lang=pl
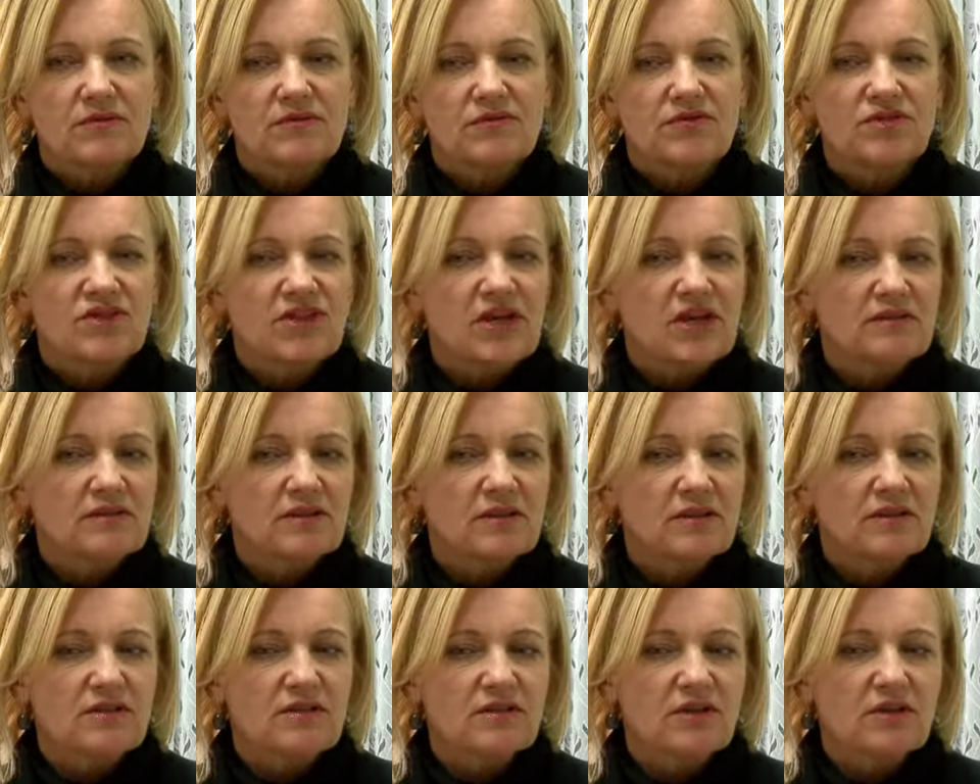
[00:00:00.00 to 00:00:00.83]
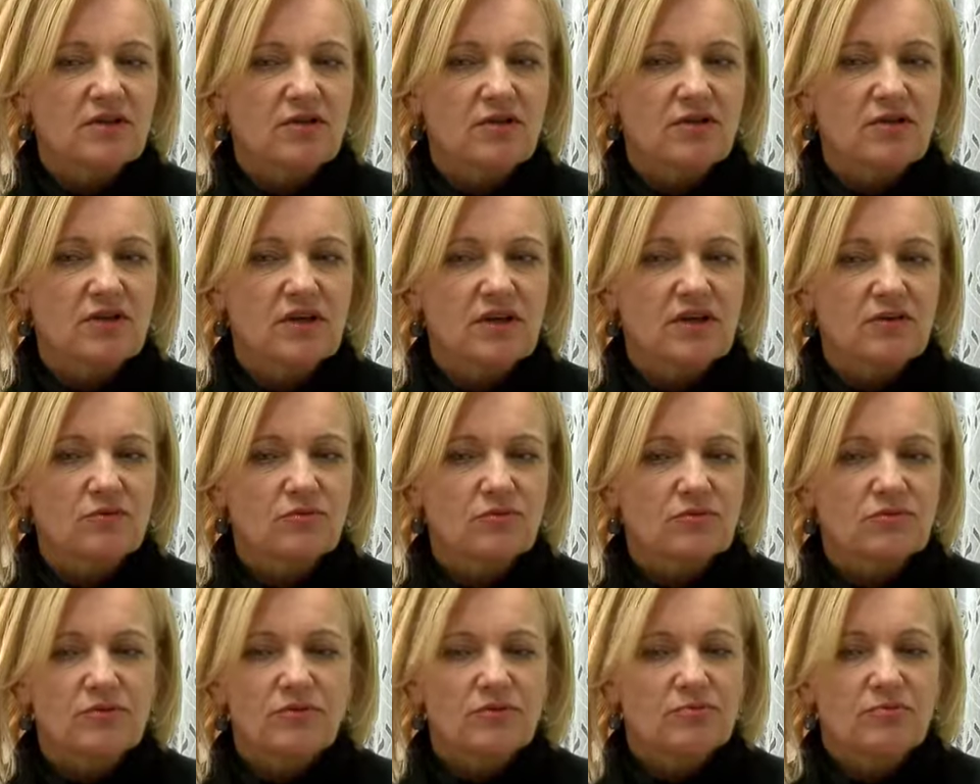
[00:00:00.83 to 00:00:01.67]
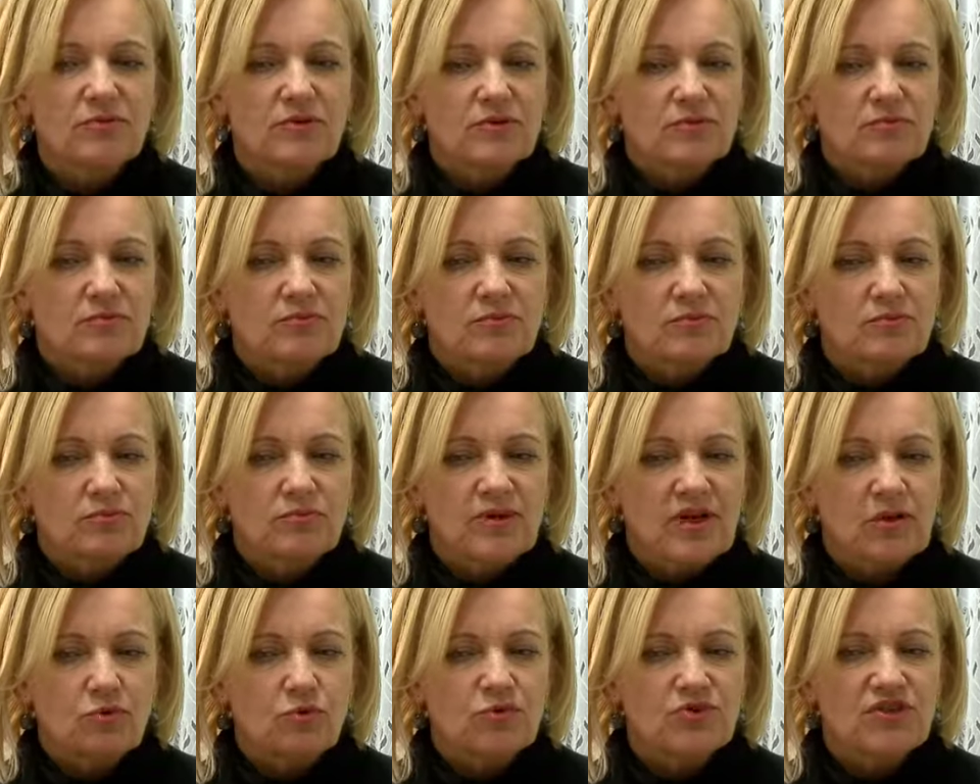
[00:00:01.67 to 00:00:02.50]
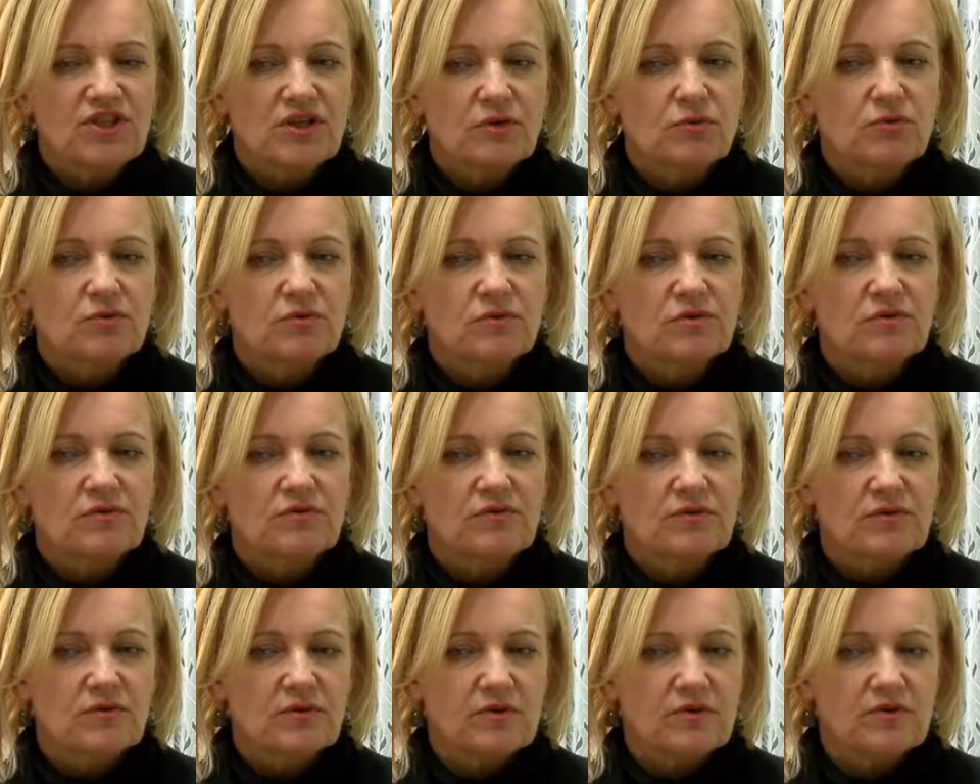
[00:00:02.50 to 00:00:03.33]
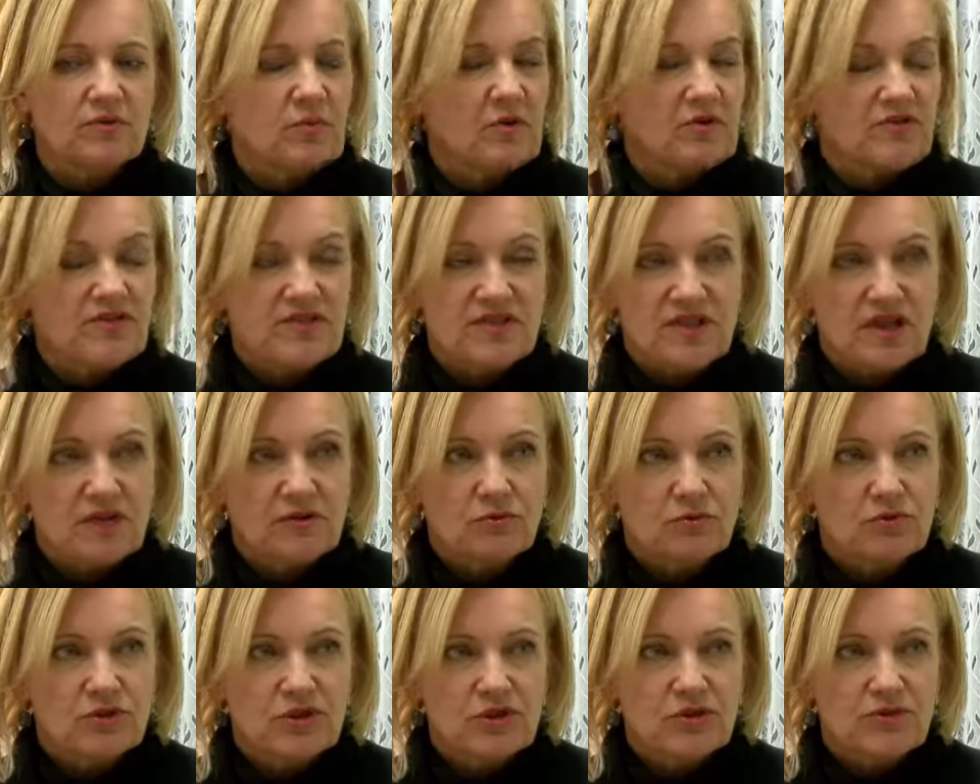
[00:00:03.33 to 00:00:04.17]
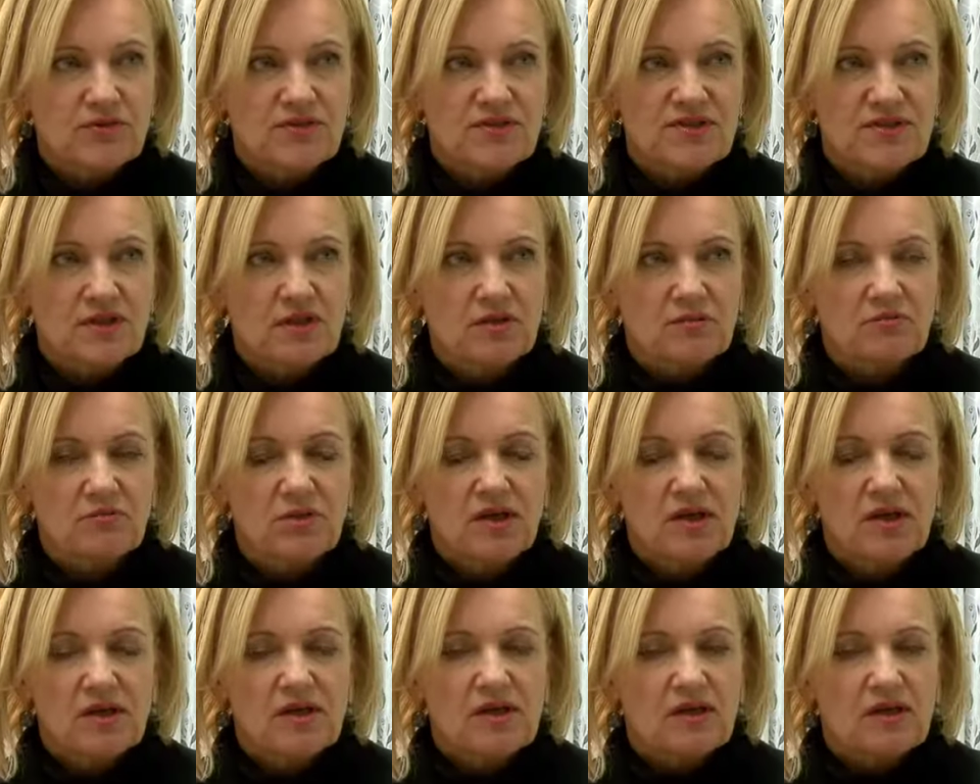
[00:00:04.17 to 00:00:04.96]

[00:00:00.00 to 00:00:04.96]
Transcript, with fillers: dziadek jego grał, brał udział y, w, w Powstaniu Śląskim.